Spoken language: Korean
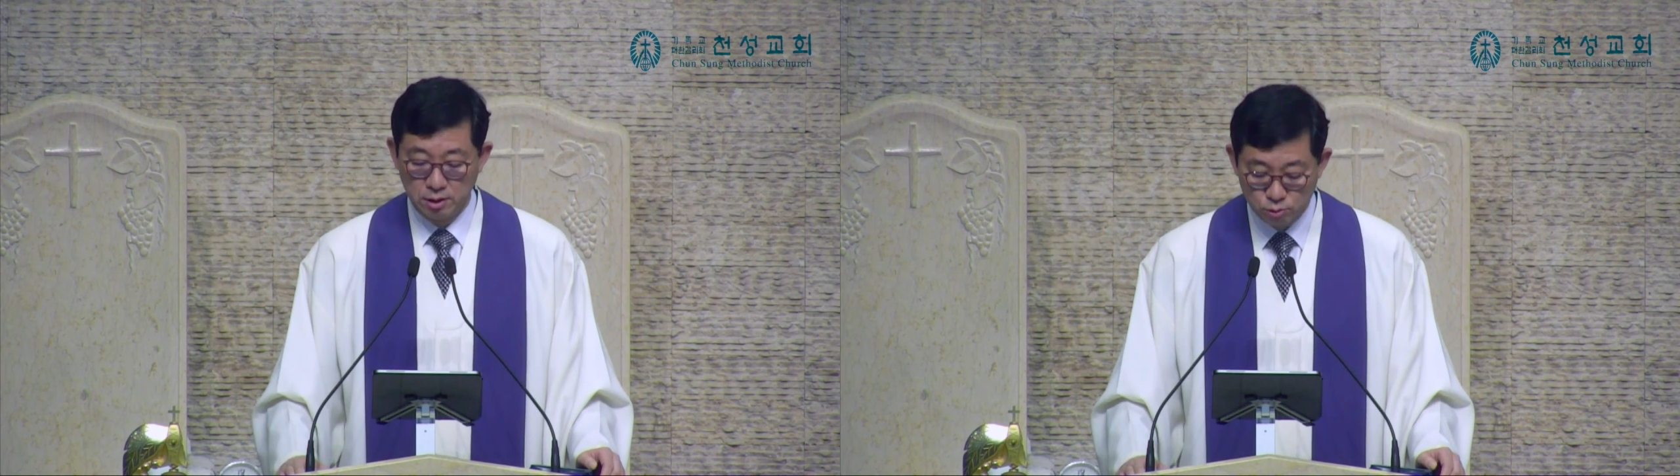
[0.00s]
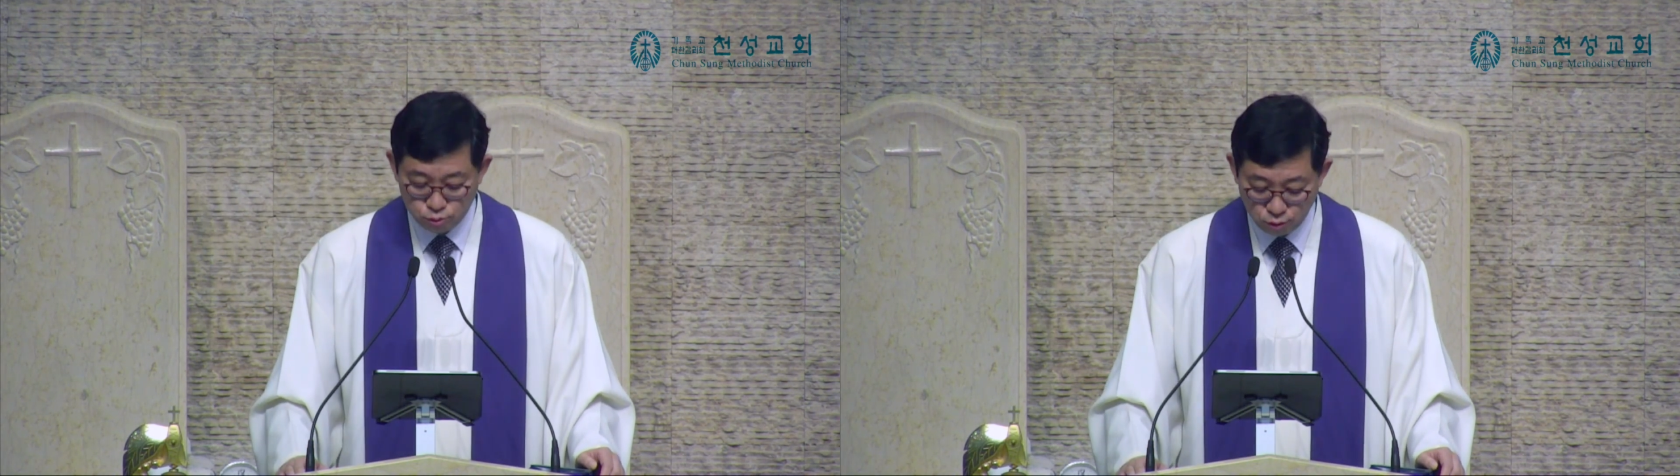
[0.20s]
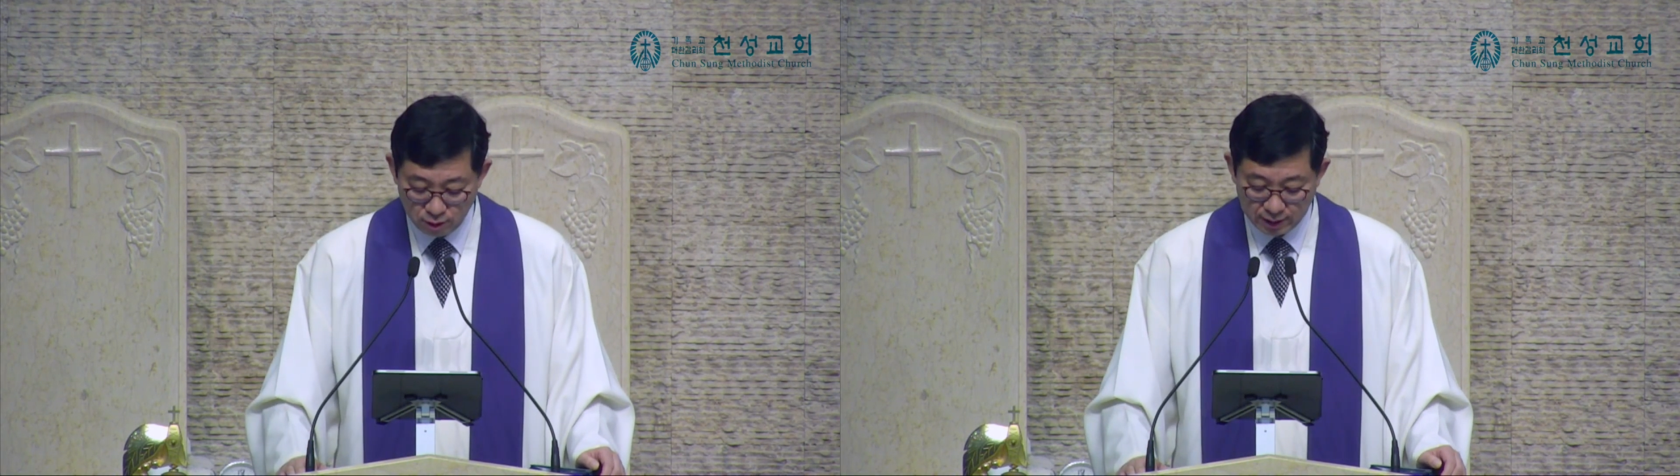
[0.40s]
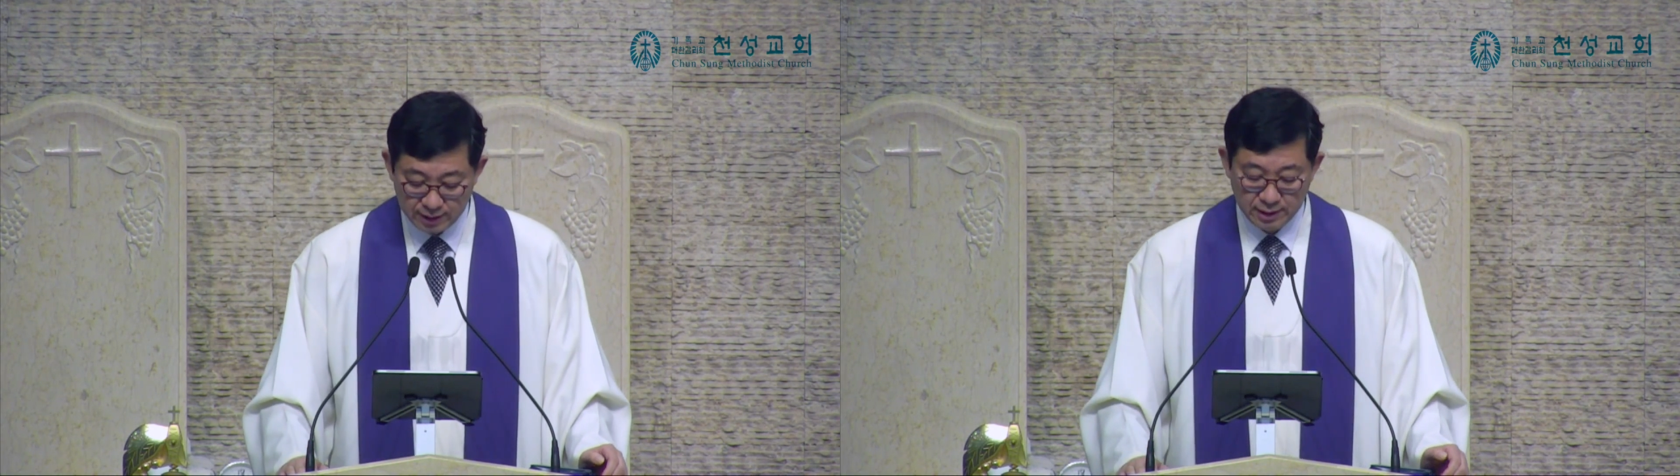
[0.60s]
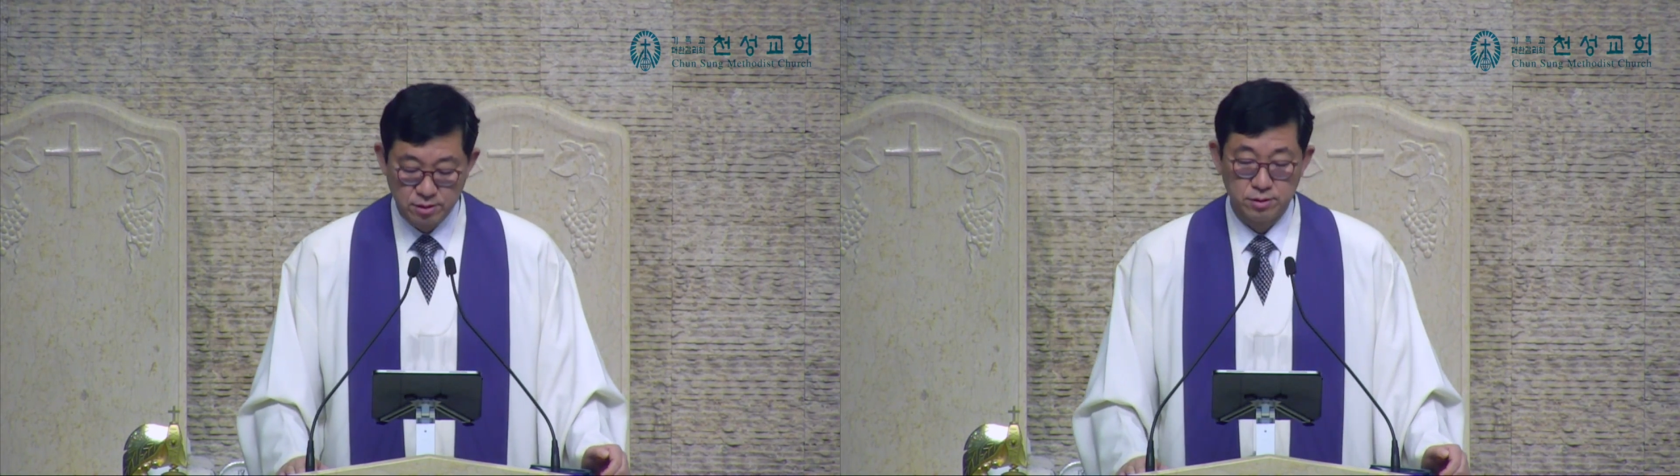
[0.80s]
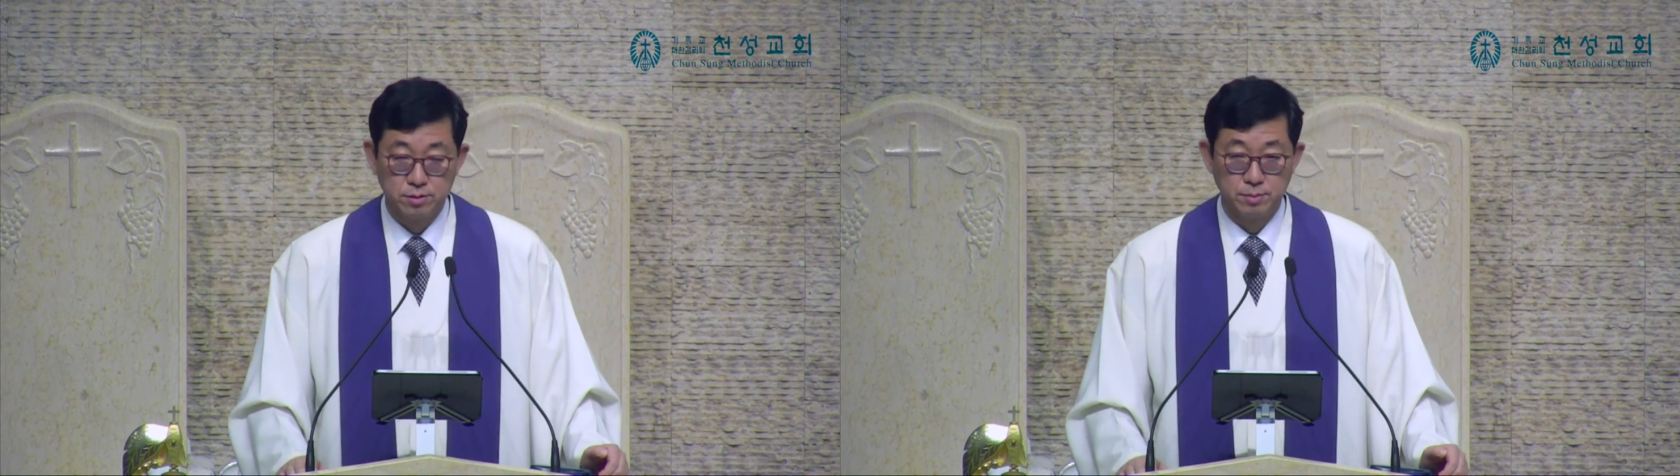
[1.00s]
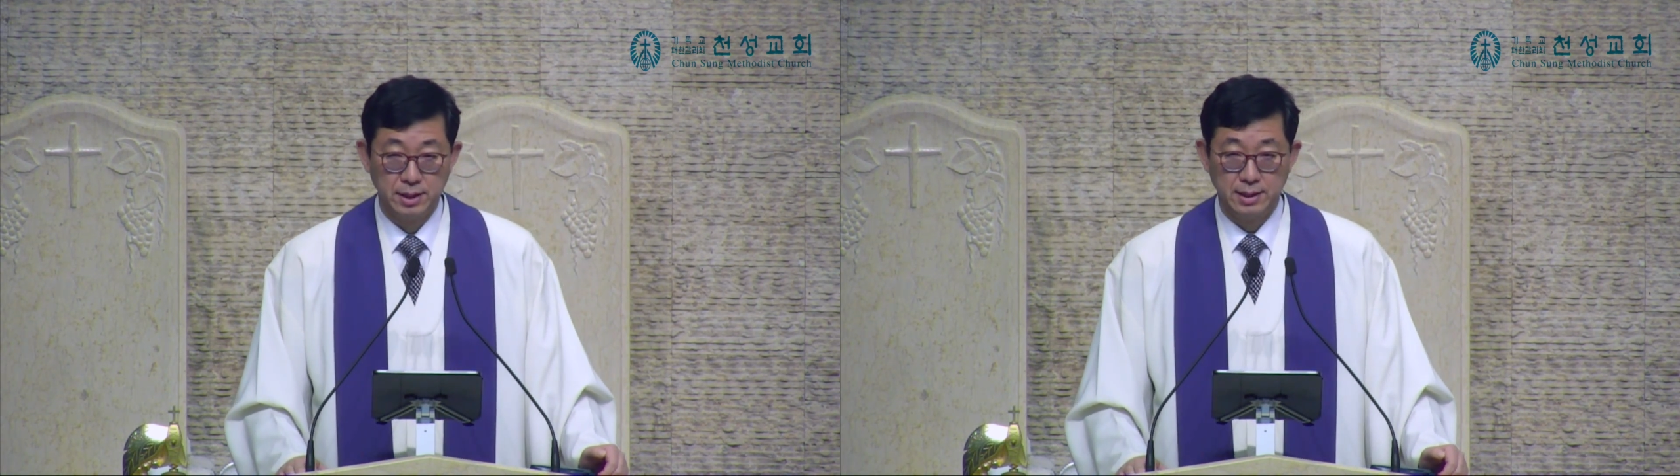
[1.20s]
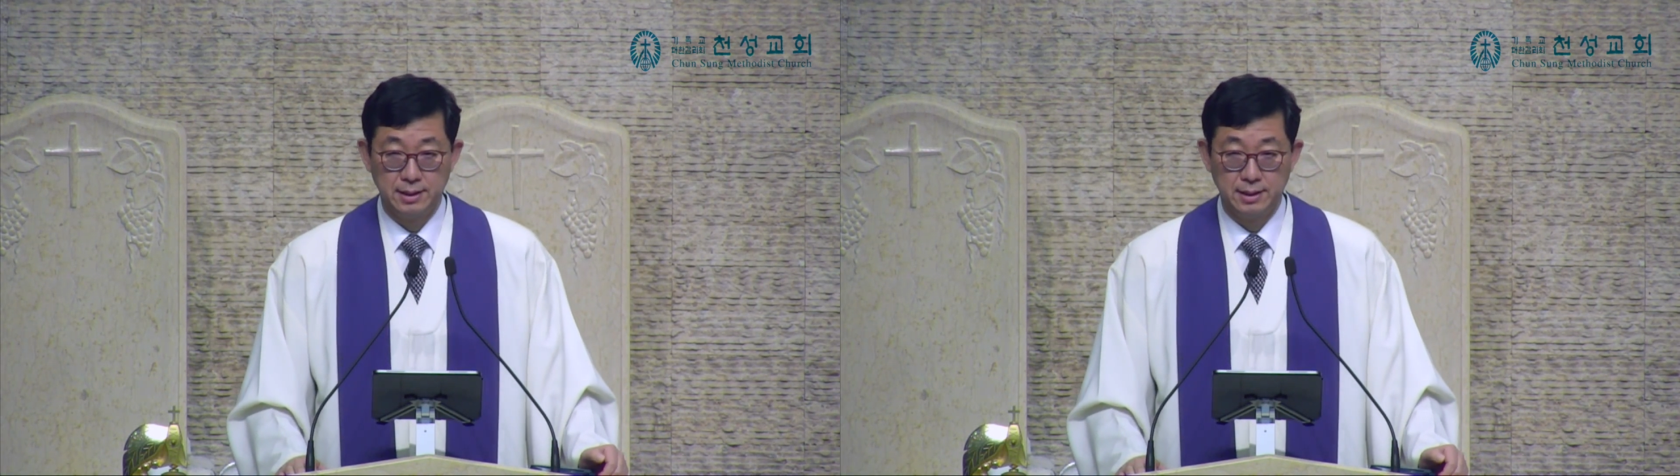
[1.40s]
구원해 내셨습니다.